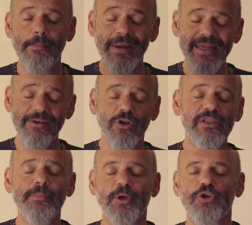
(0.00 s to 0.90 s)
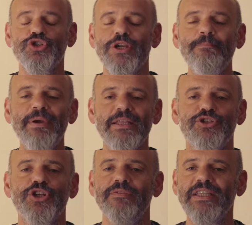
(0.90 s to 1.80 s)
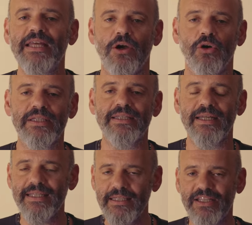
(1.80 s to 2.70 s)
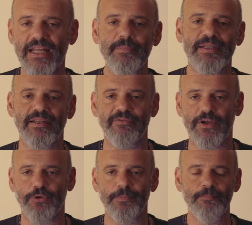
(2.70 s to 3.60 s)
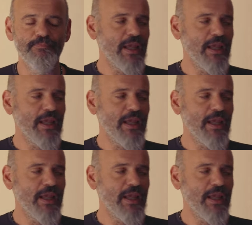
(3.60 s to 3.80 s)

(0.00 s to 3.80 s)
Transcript: ma che a volte però ci impedisce di vedere oltre e di vedere per davvero.